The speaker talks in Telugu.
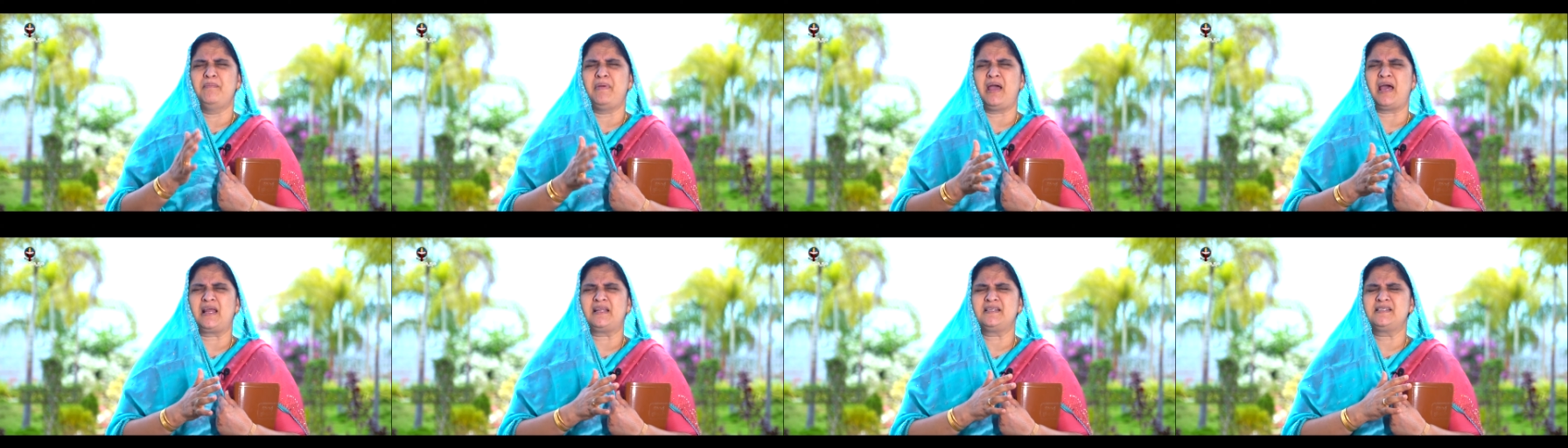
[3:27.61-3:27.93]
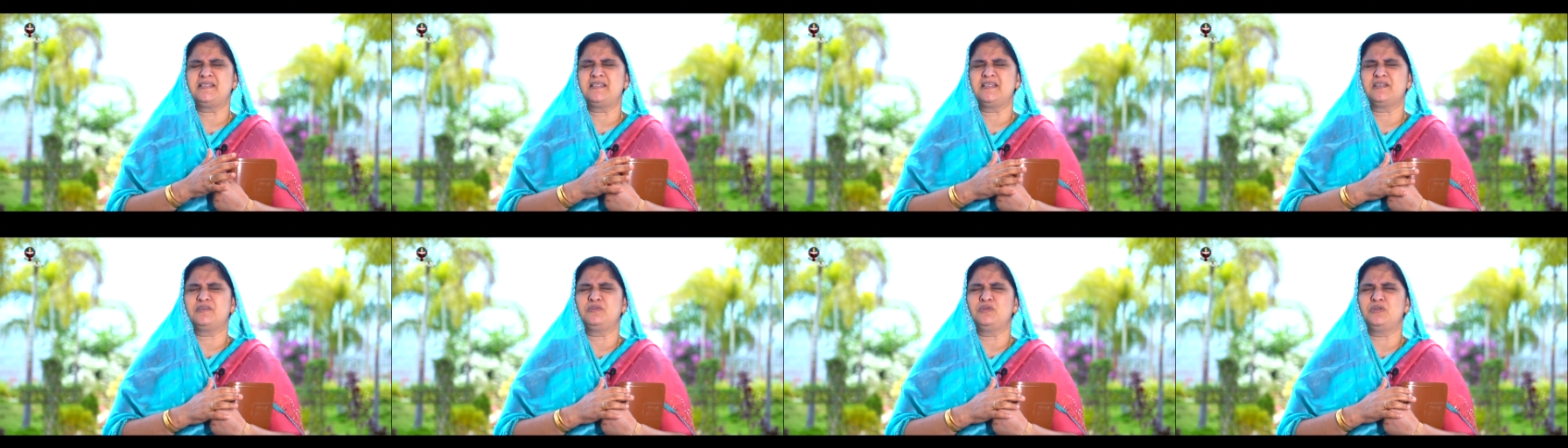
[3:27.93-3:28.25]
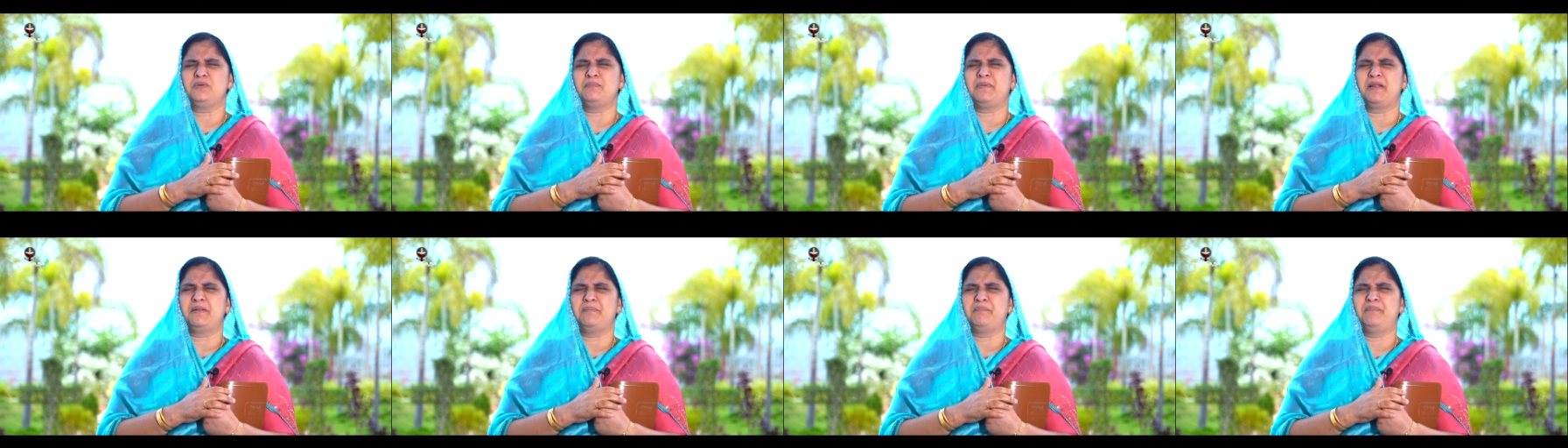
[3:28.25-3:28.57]
మ్యారేజ్
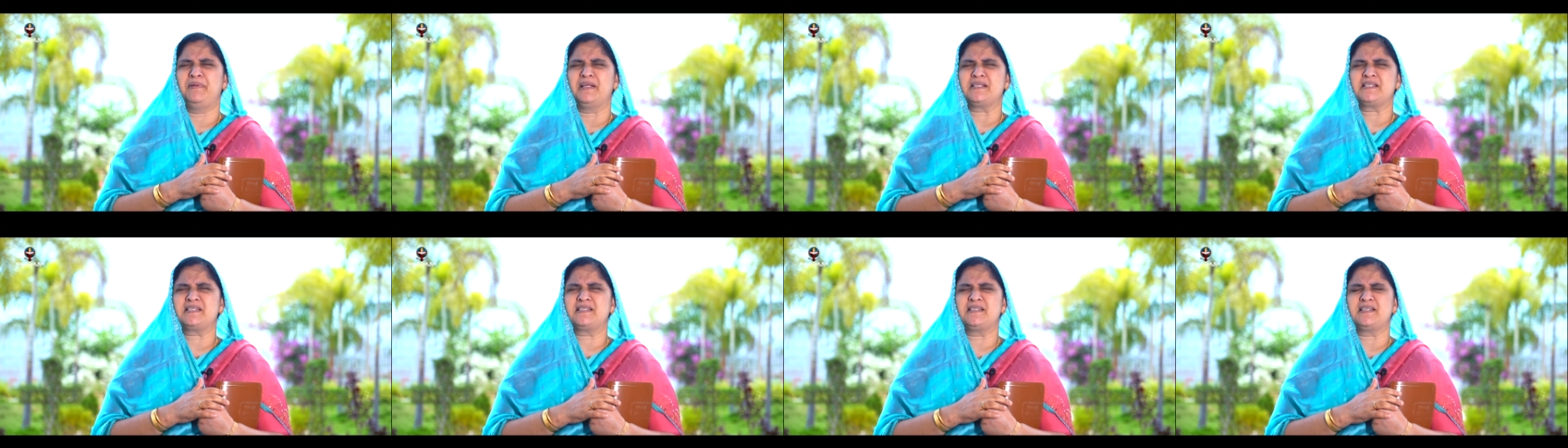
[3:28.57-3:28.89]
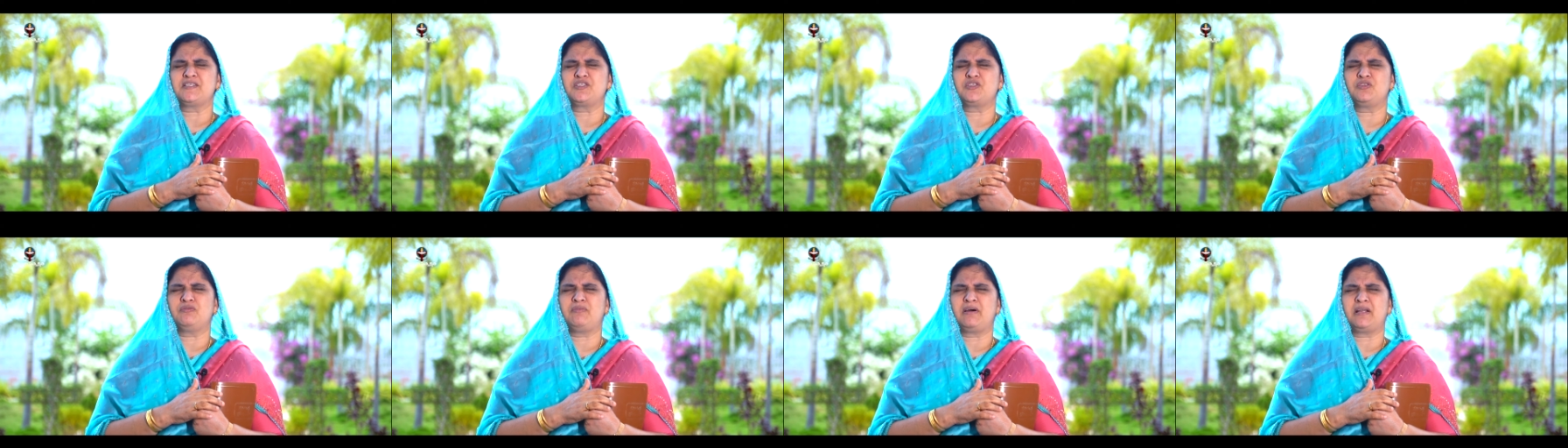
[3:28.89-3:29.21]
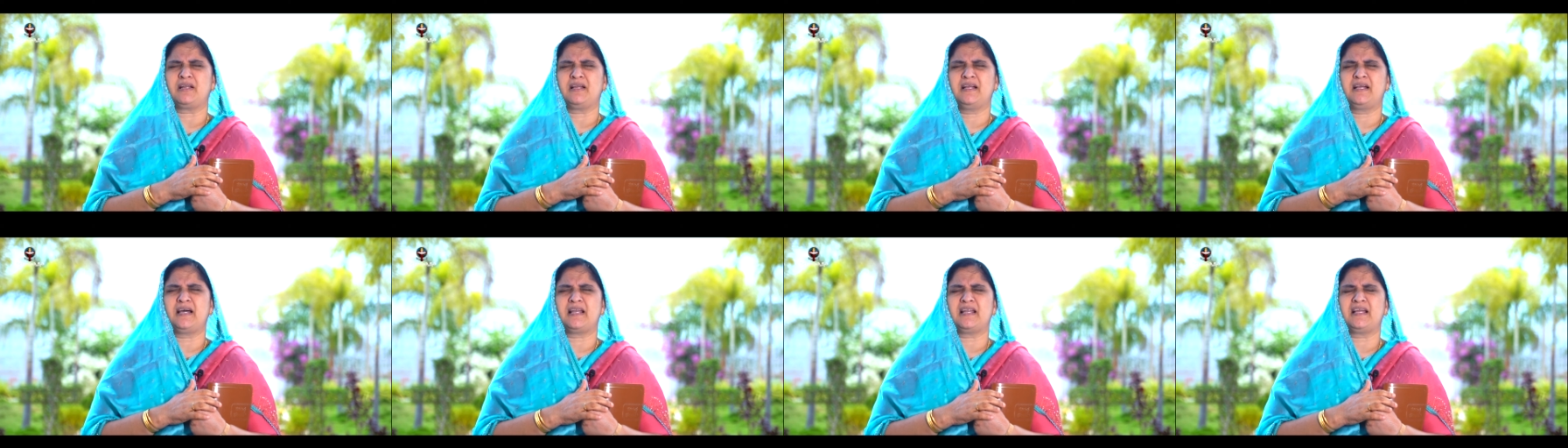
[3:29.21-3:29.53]
కుటుంబాన్ని బ్లెస్ చేస్తూ
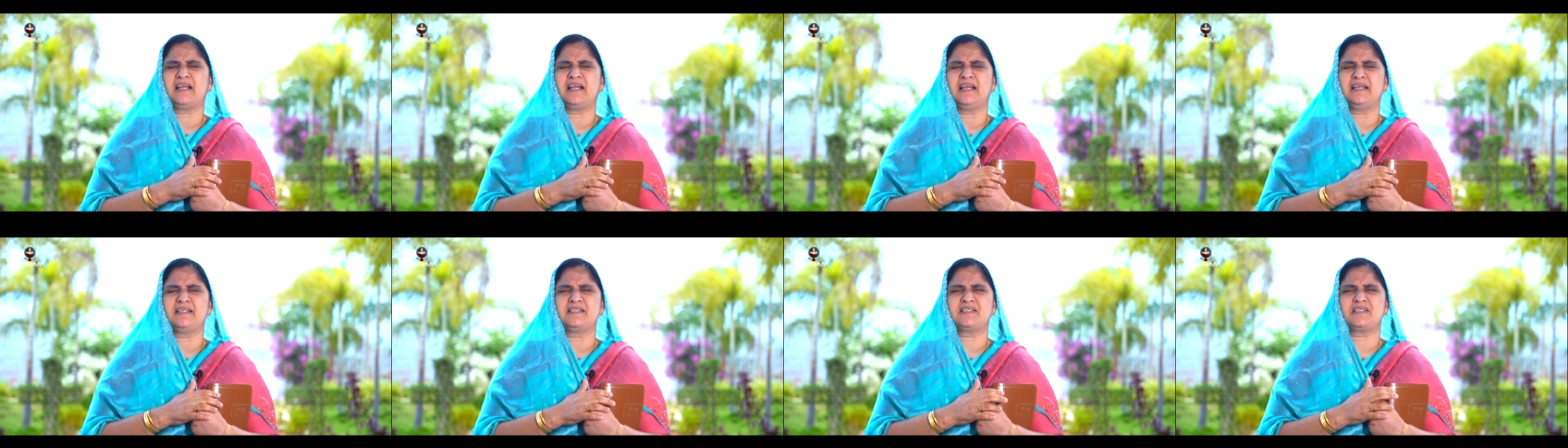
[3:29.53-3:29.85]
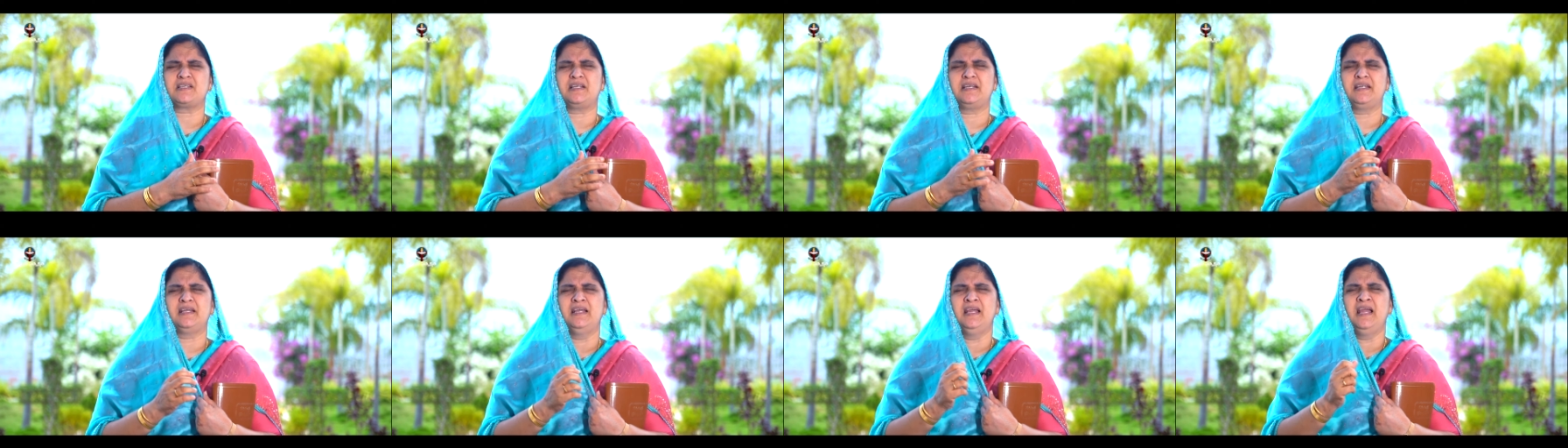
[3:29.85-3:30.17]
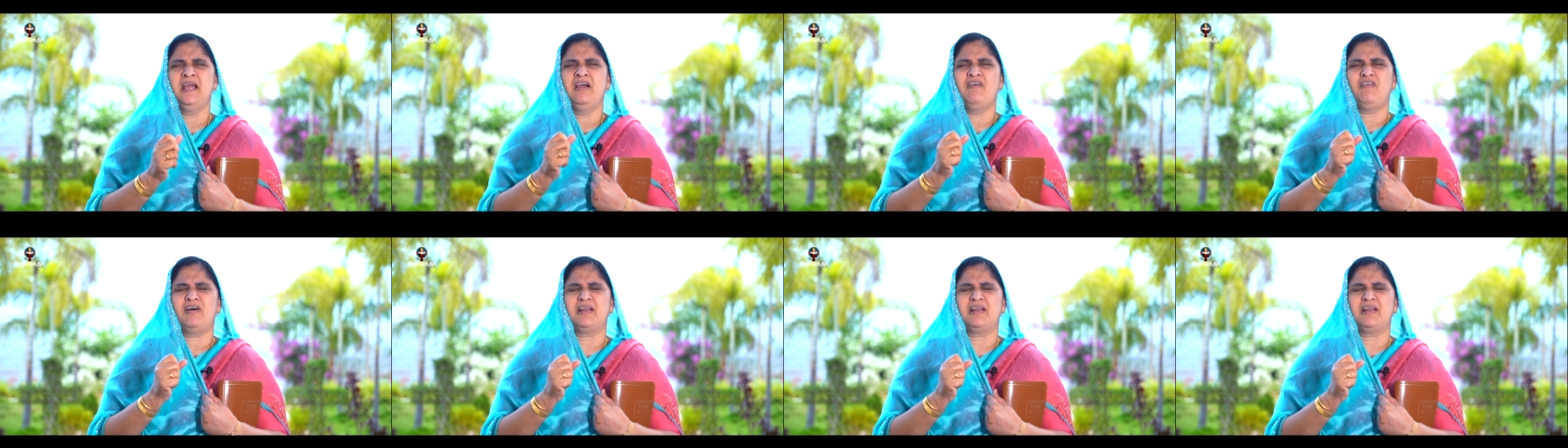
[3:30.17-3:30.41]
వారు ఘనంగా ఎంచండి